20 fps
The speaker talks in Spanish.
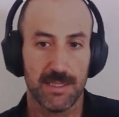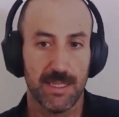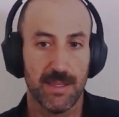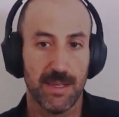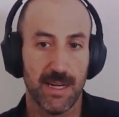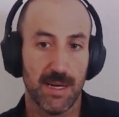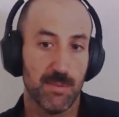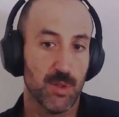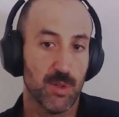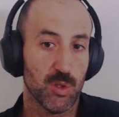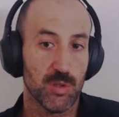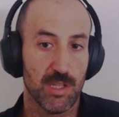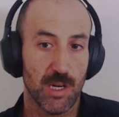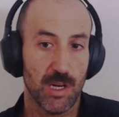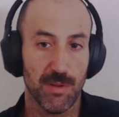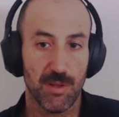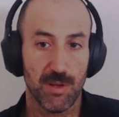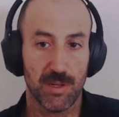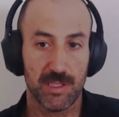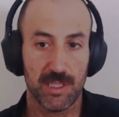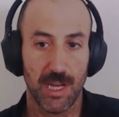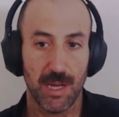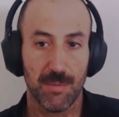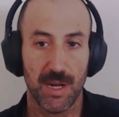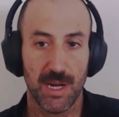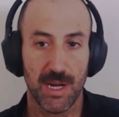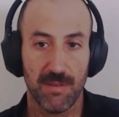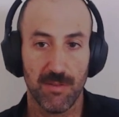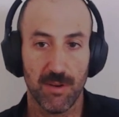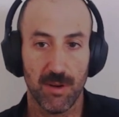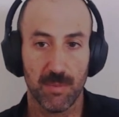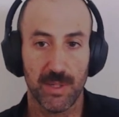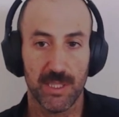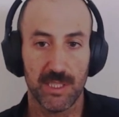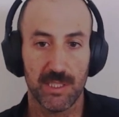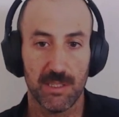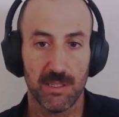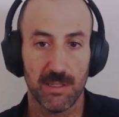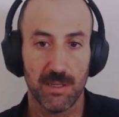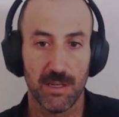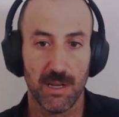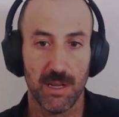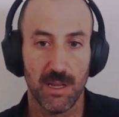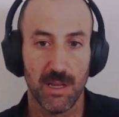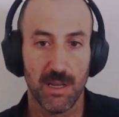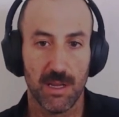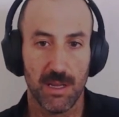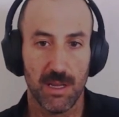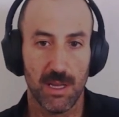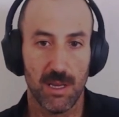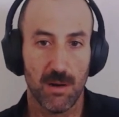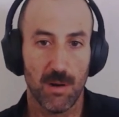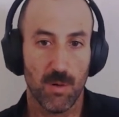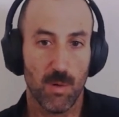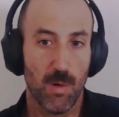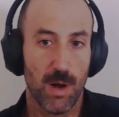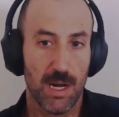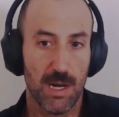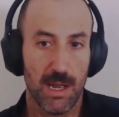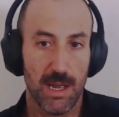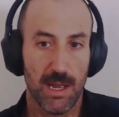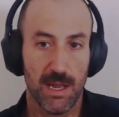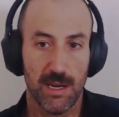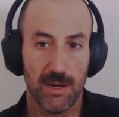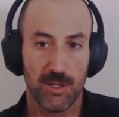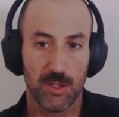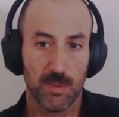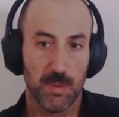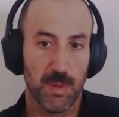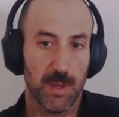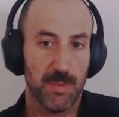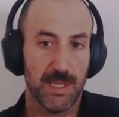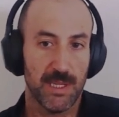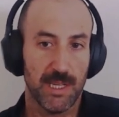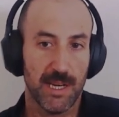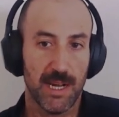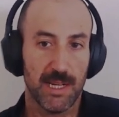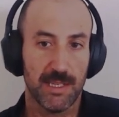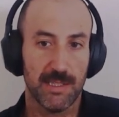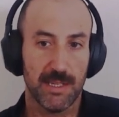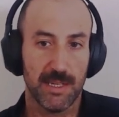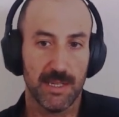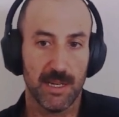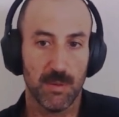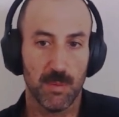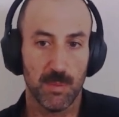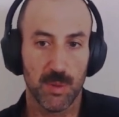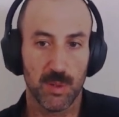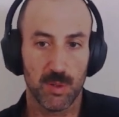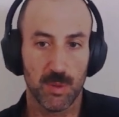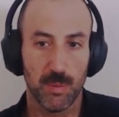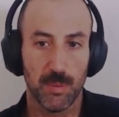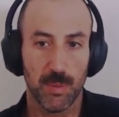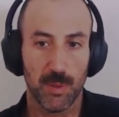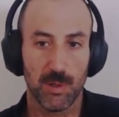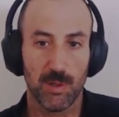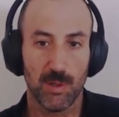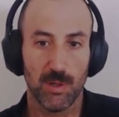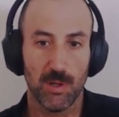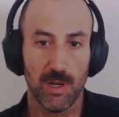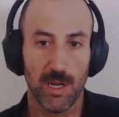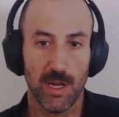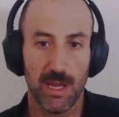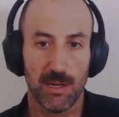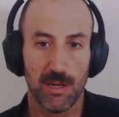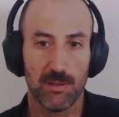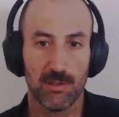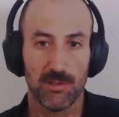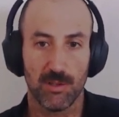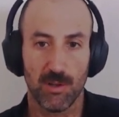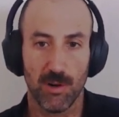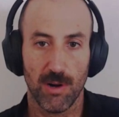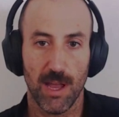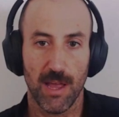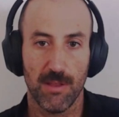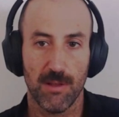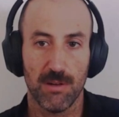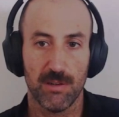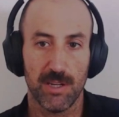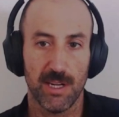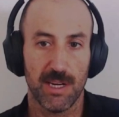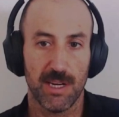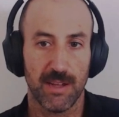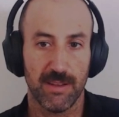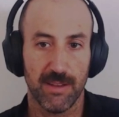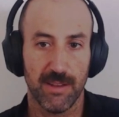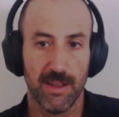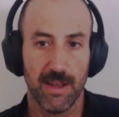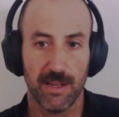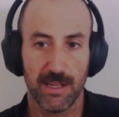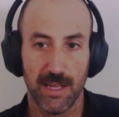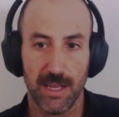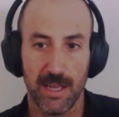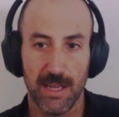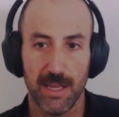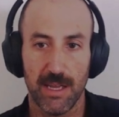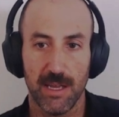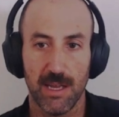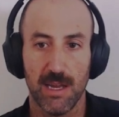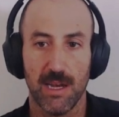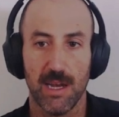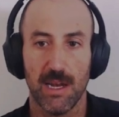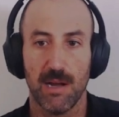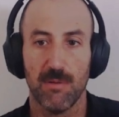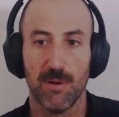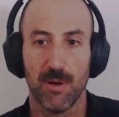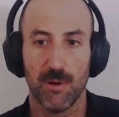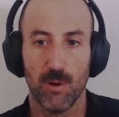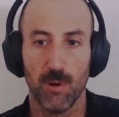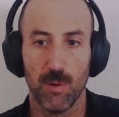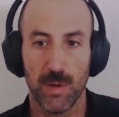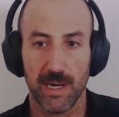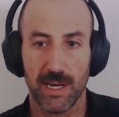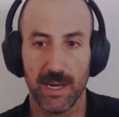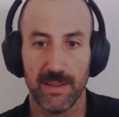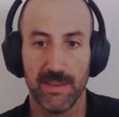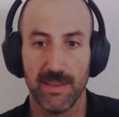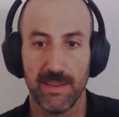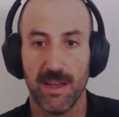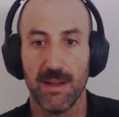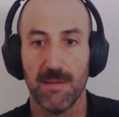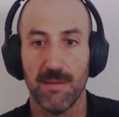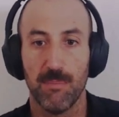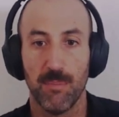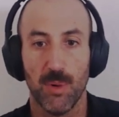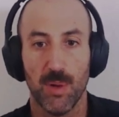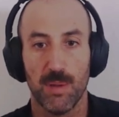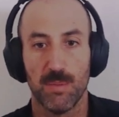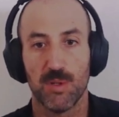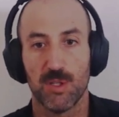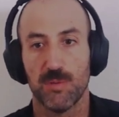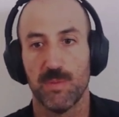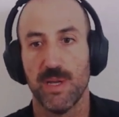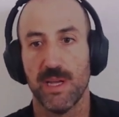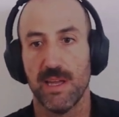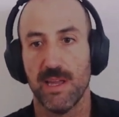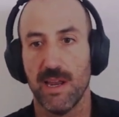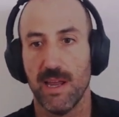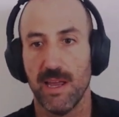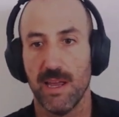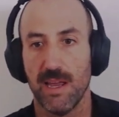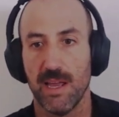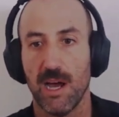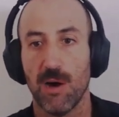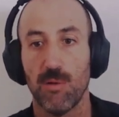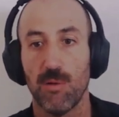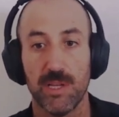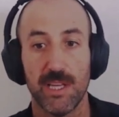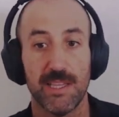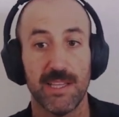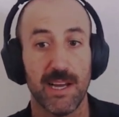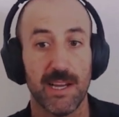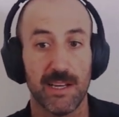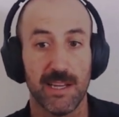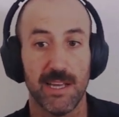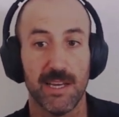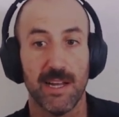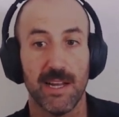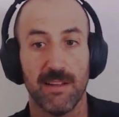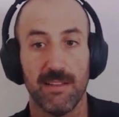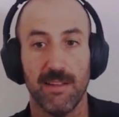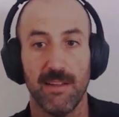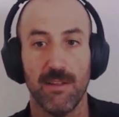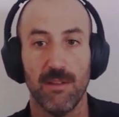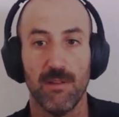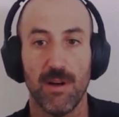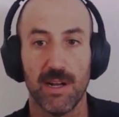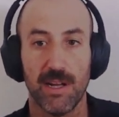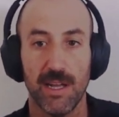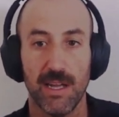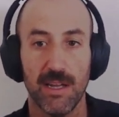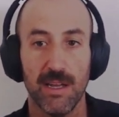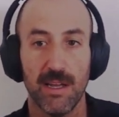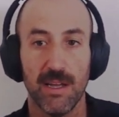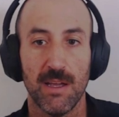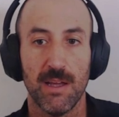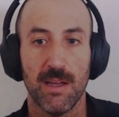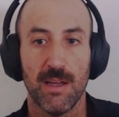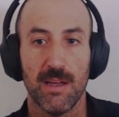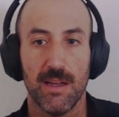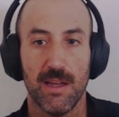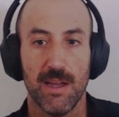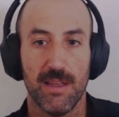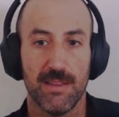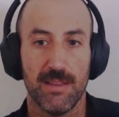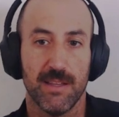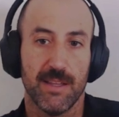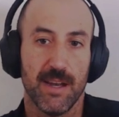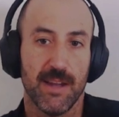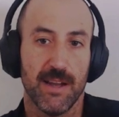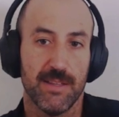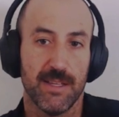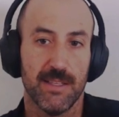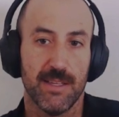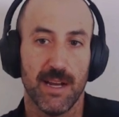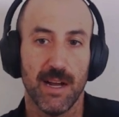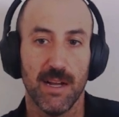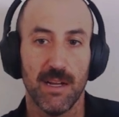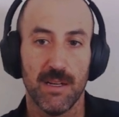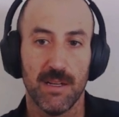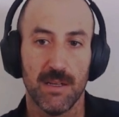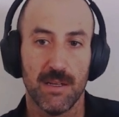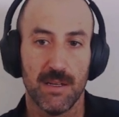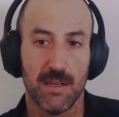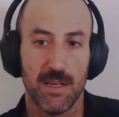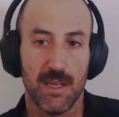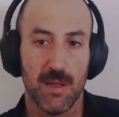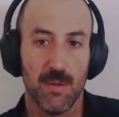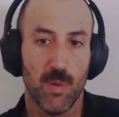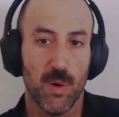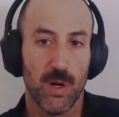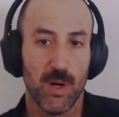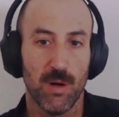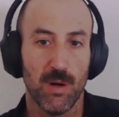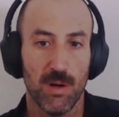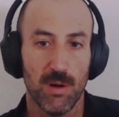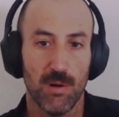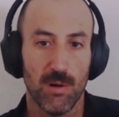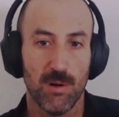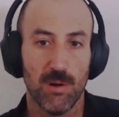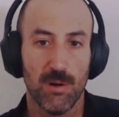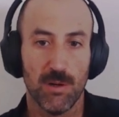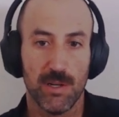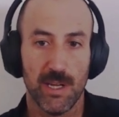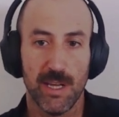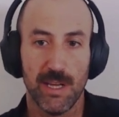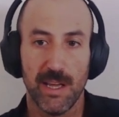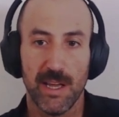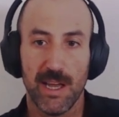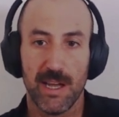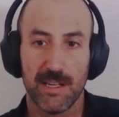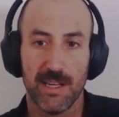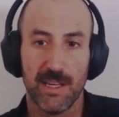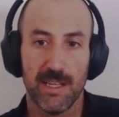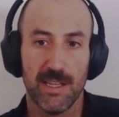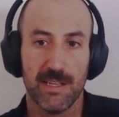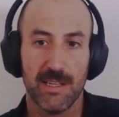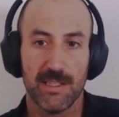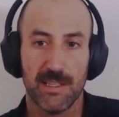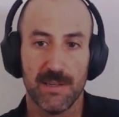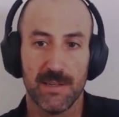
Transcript: tendríamos un servicio que se llama Formation y lo cual eh, nos permitirá tener pues, un poco eh, controlado quién accede a qué, la gobernanza, podemos ver, eh, auditar quién ha accedido a qué, etcétera, etcétera. Y bueno, luego, Quique, aquí